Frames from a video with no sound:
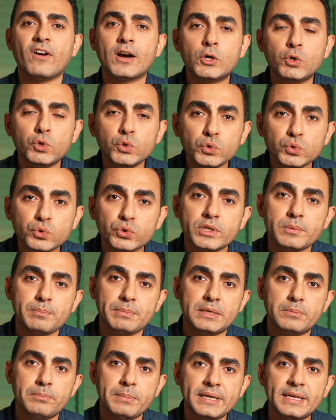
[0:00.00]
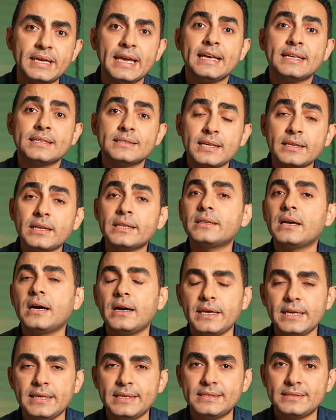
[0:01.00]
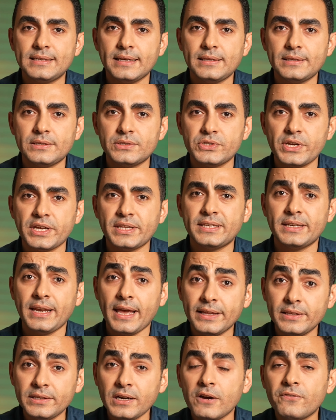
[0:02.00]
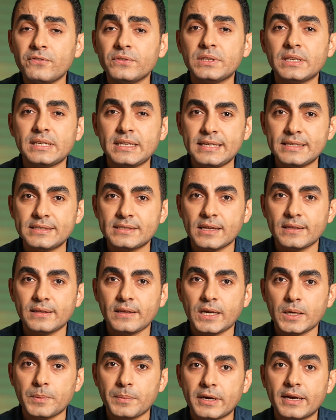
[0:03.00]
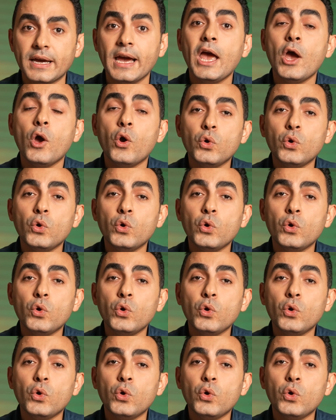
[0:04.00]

vakur durabilmek sana daha iyi hissettirecektir. Etrafındaki insanlara bak.